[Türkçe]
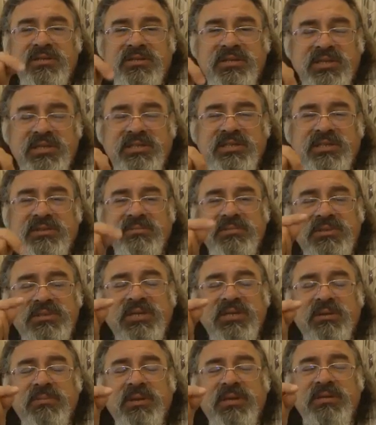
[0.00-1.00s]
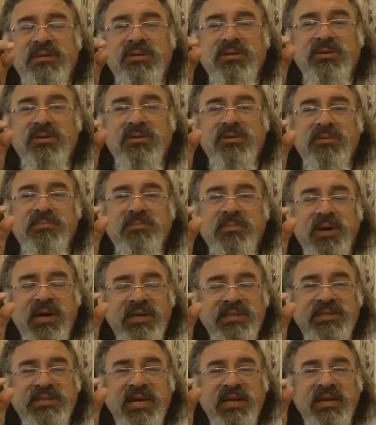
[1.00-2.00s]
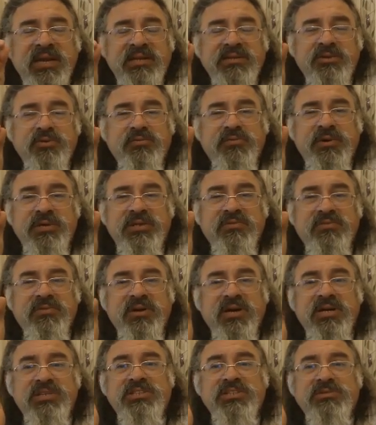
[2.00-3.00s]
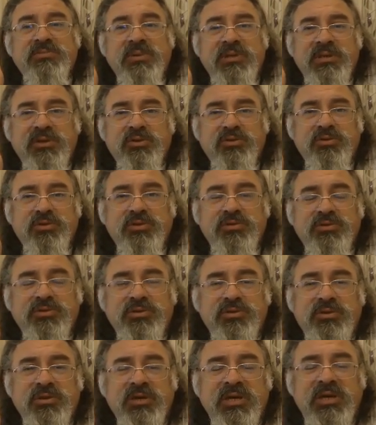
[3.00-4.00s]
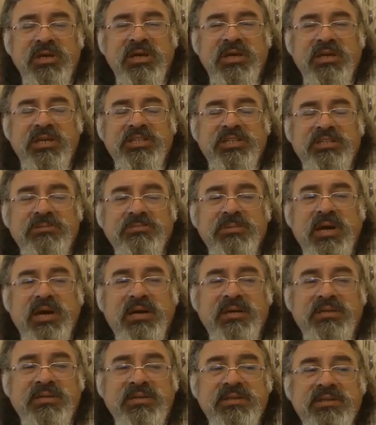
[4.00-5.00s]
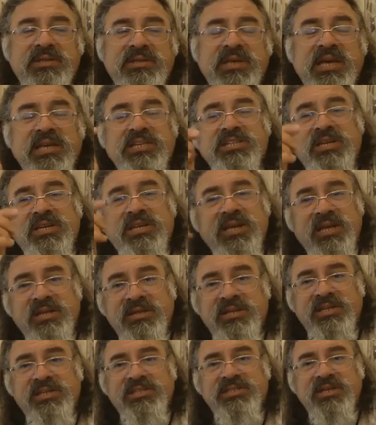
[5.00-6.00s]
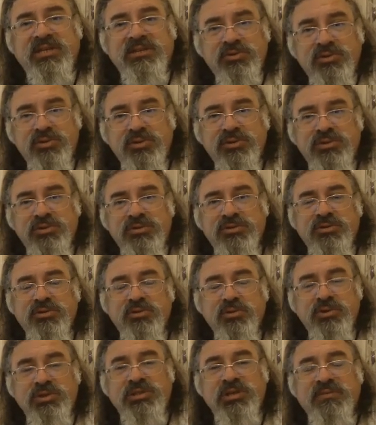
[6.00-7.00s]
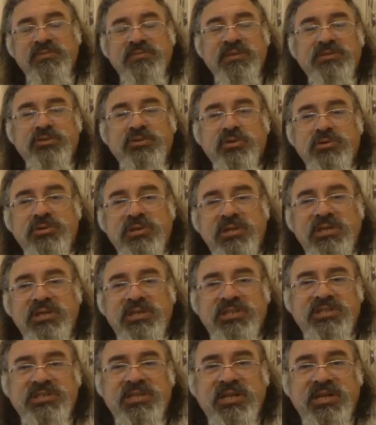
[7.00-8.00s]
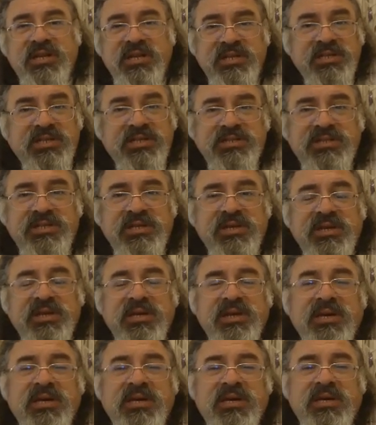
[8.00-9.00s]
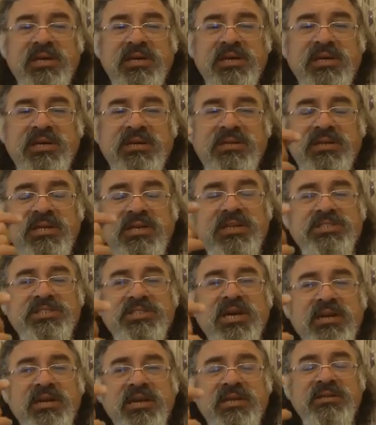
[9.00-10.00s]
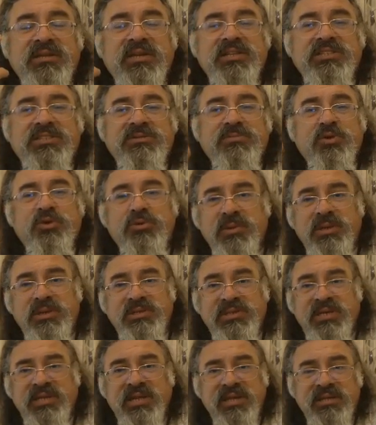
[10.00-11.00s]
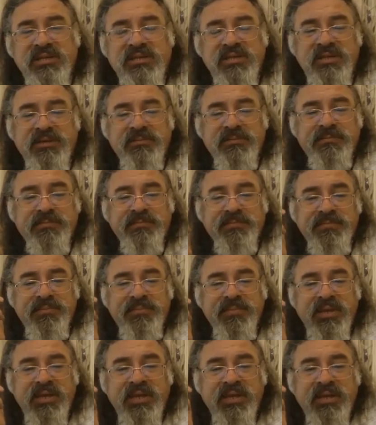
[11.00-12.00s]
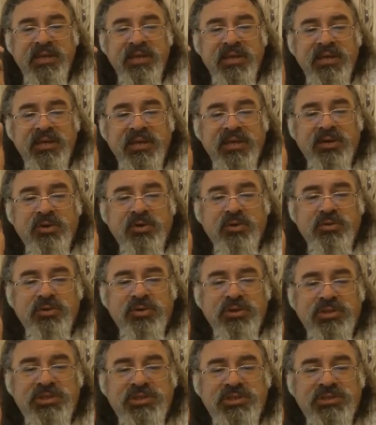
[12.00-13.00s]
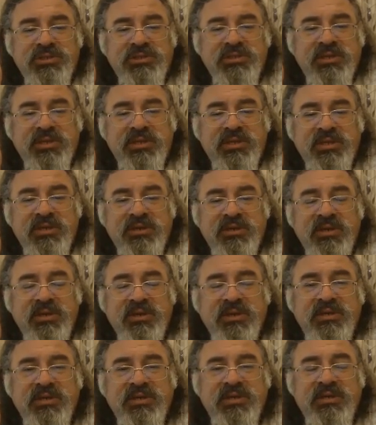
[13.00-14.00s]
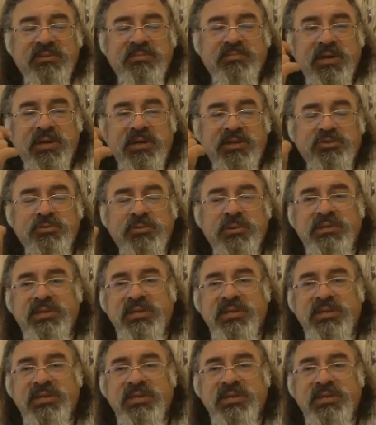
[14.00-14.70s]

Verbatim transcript: diktiğimiz zaman bazı yerlerde ufak tefek açılmalar oluyordu. Şimdi artık geç eriyen dikişte atıyoruz. 3 hafta sonunda dikişler erir. E, dikiş yerlerinde açılma olmaz genellikle. Onun dışında pansuman